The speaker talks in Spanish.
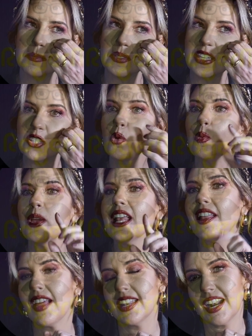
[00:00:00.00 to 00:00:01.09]
si
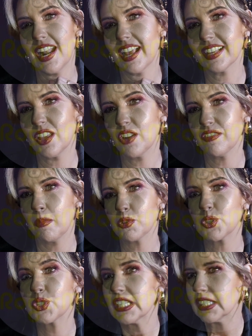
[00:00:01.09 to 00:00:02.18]
estuviera Daniel en la casa de los
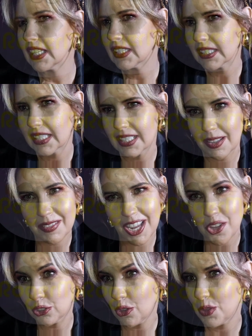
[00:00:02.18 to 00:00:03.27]
famosos, sí te,
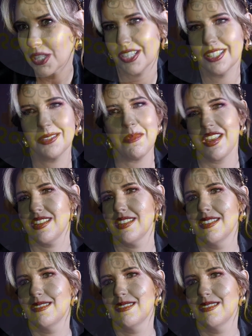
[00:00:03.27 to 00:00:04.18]
sabría yo todo el chisme.